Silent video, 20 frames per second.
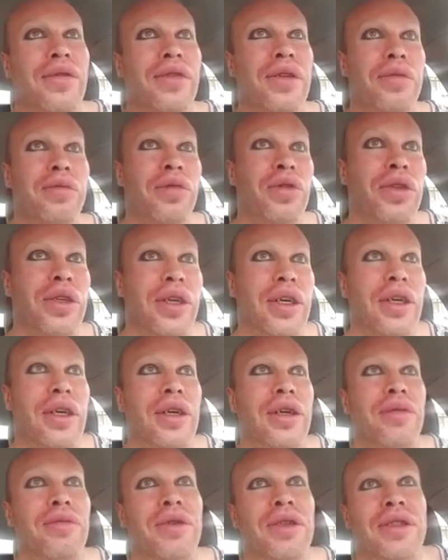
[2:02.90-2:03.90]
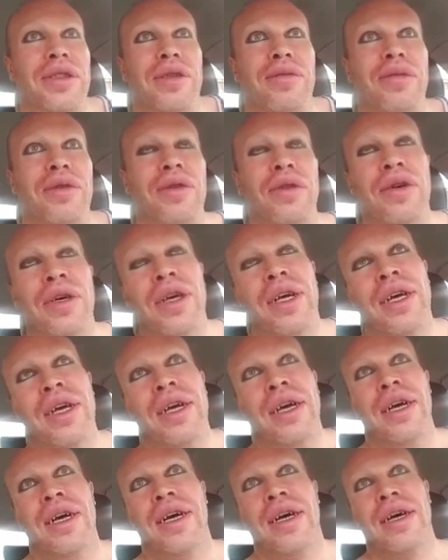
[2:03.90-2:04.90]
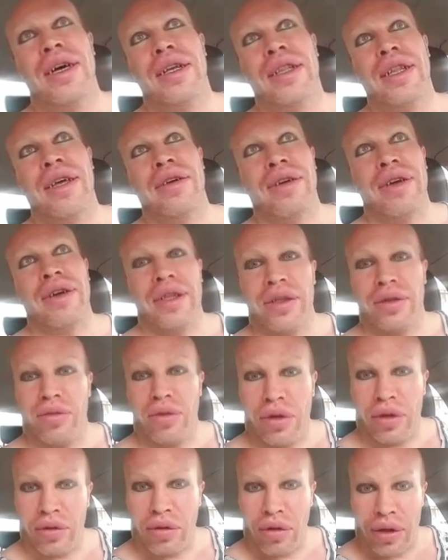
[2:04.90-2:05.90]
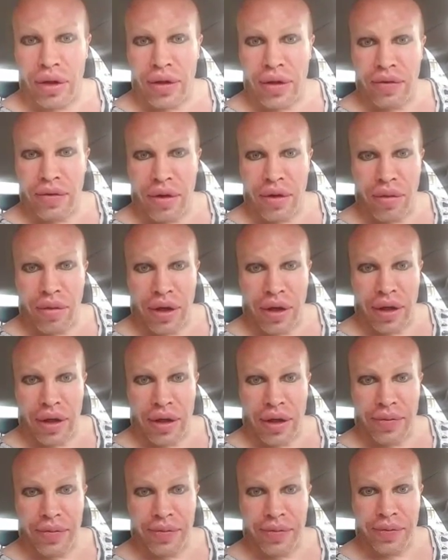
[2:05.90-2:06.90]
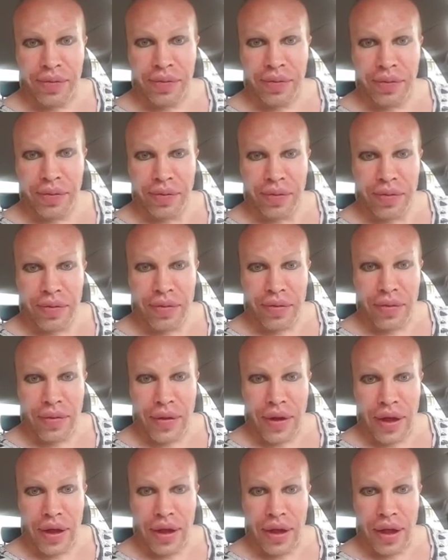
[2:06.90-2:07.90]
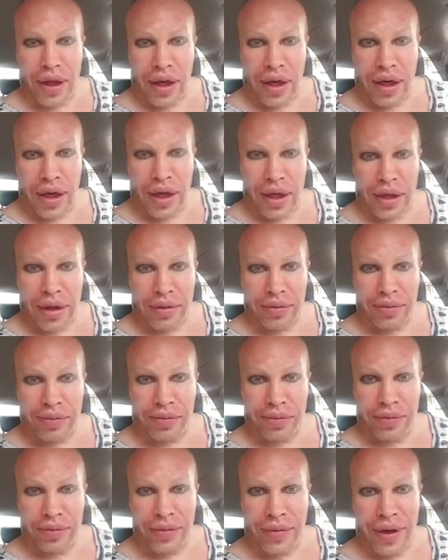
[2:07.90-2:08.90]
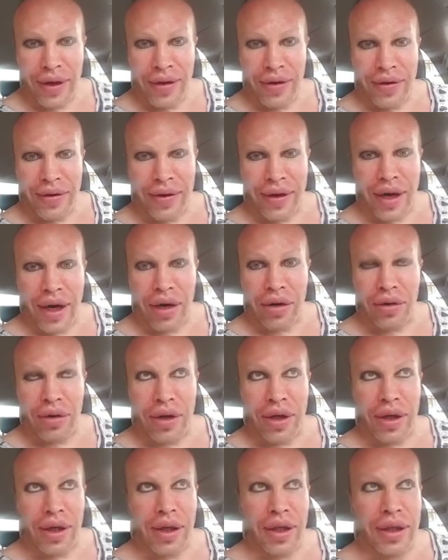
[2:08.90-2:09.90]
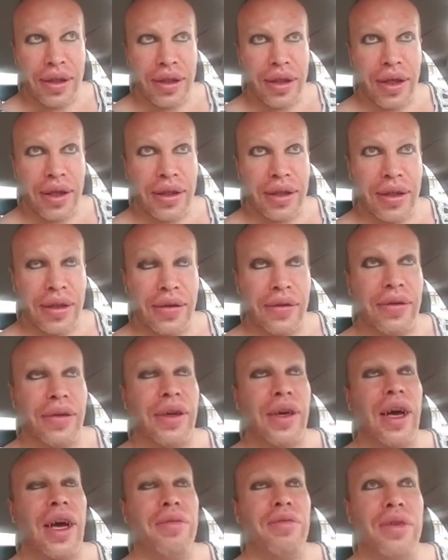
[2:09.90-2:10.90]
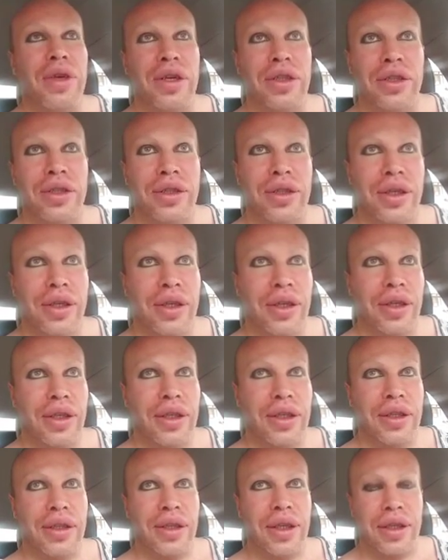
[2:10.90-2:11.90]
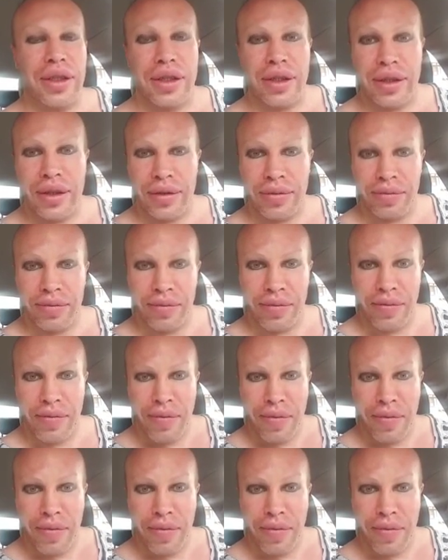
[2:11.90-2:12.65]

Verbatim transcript: кафедры полтора месяца был э, на военных сборах в городе Выборге. Так, в какой организации? В коммерческой организации.